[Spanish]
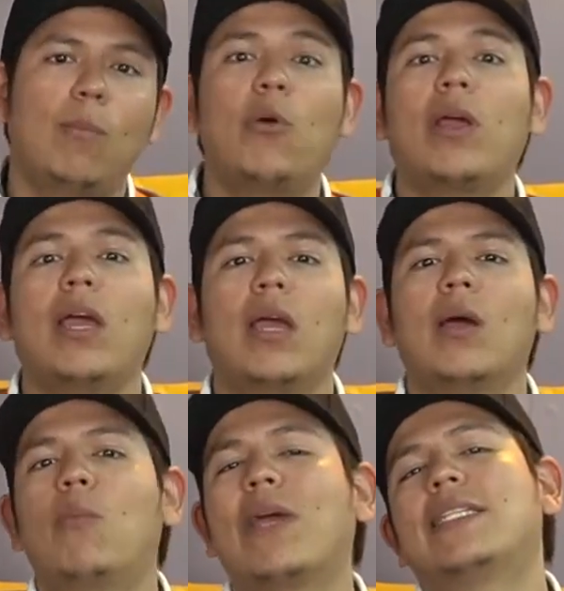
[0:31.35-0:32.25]
¿Por
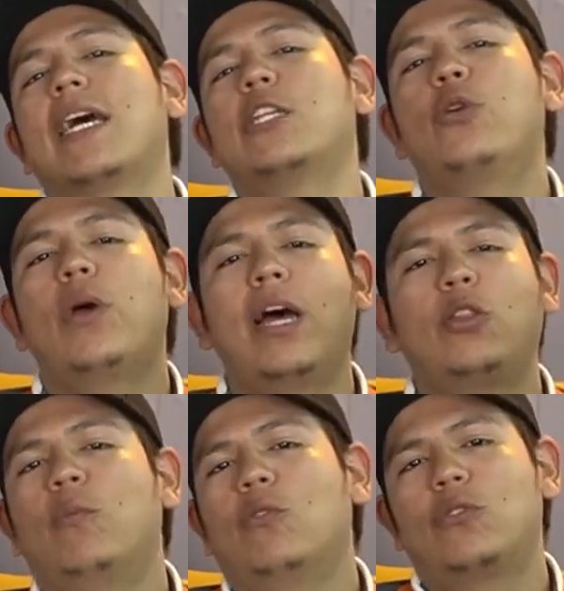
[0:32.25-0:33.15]
qué? Porque está hecho de
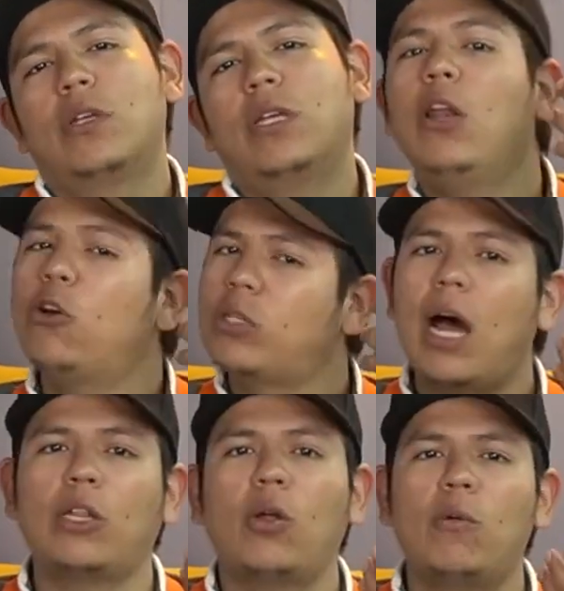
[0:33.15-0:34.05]
átomos y los
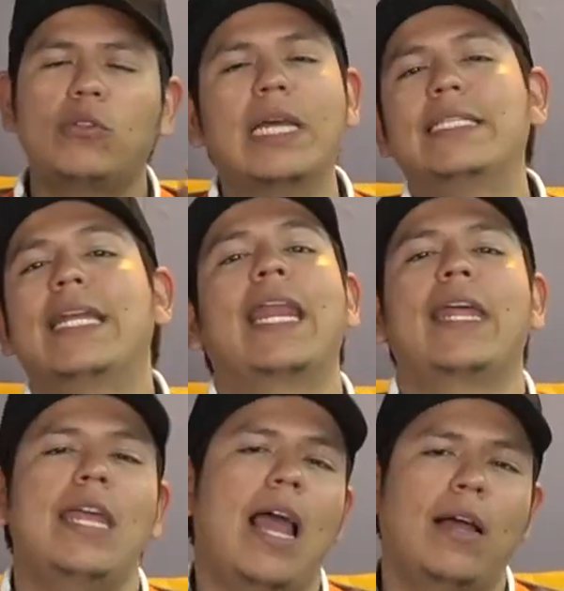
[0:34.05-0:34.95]
átomos es
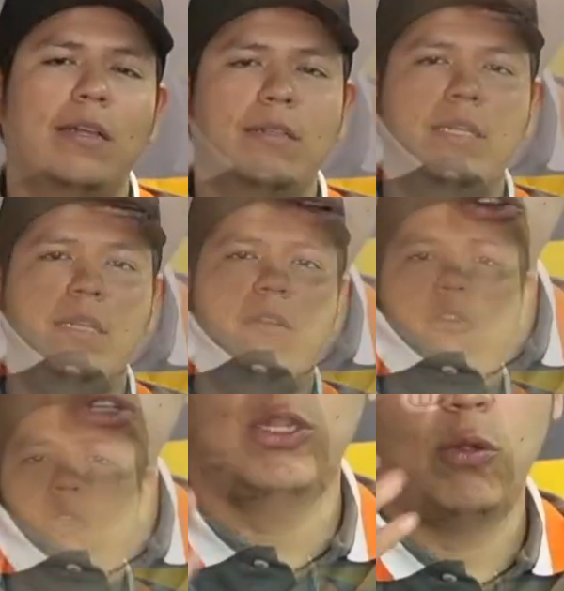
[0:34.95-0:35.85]
energía, ¿sí?
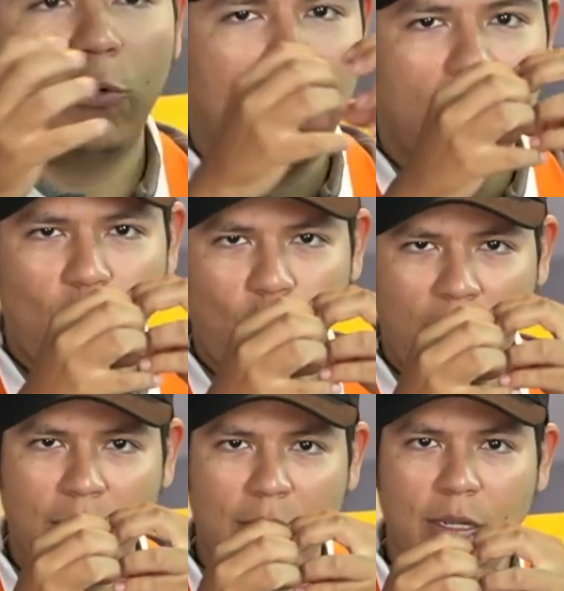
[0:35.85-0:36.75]
Los átomos que se
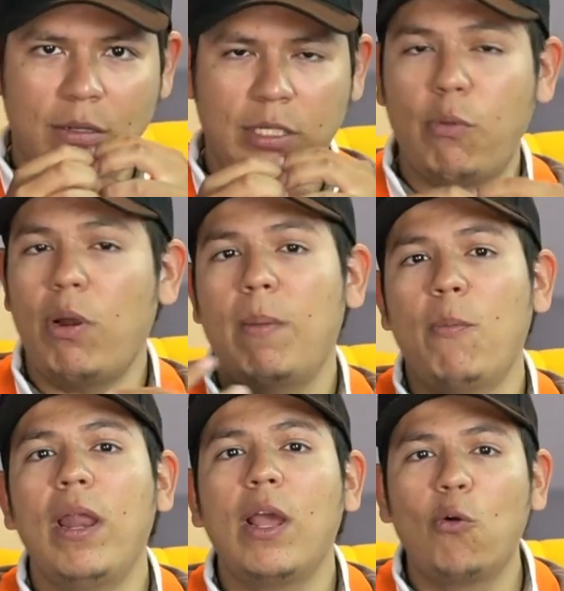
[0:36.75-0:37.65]
unen se vuelven
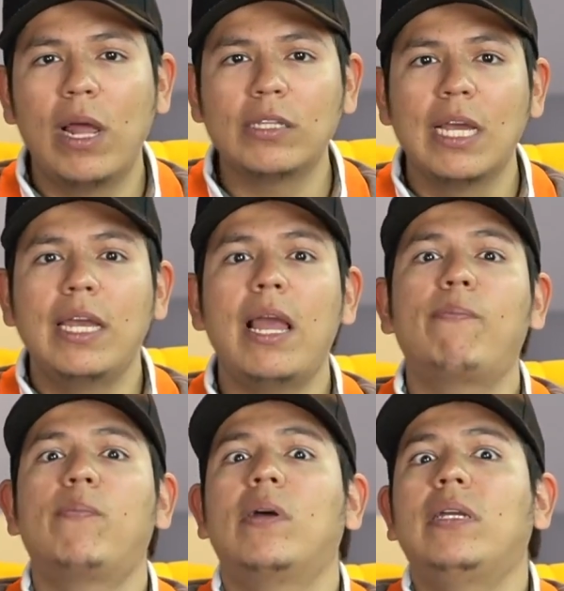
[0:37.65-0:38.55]
moléculas y,
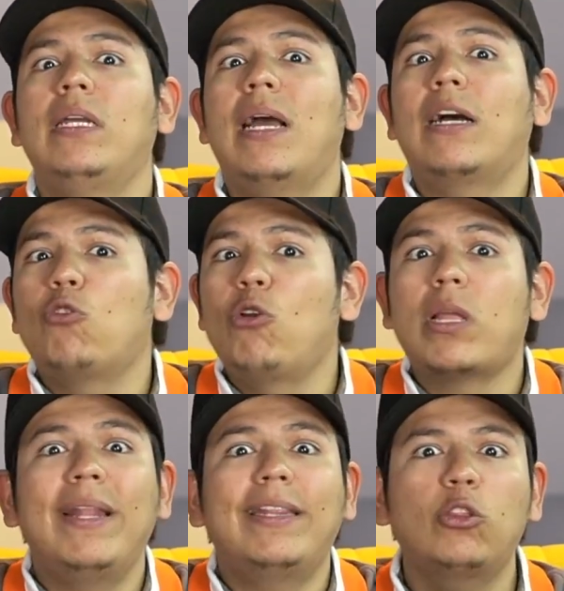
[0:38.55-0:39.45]
y
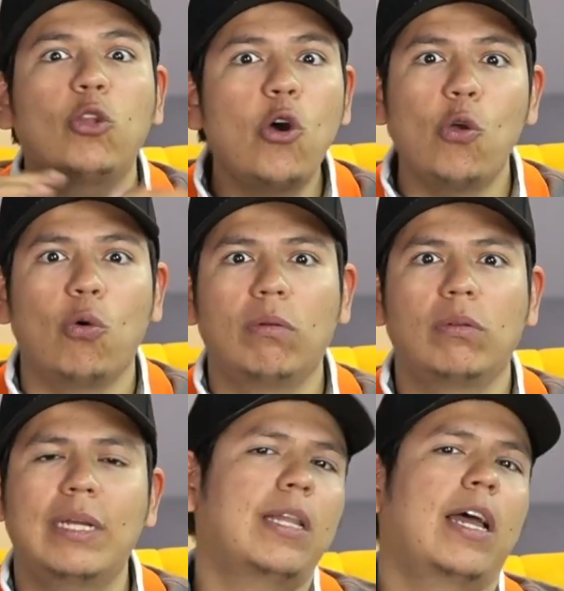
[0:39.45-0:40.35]
absolutamente todo
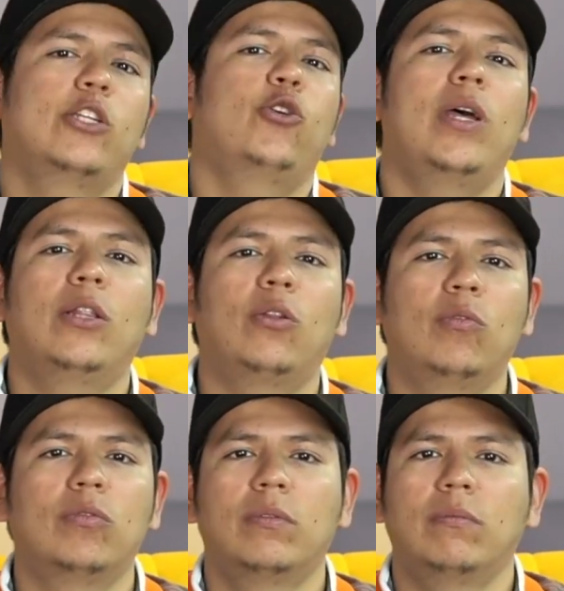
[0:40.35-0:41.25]
está hecho de
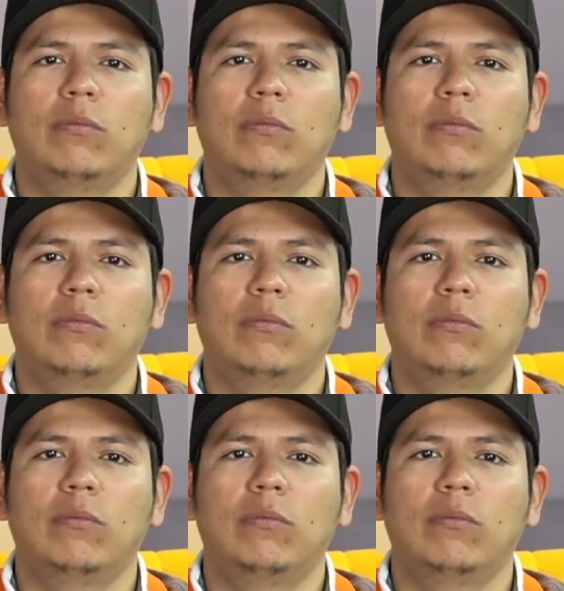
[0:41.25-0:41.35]
átomos.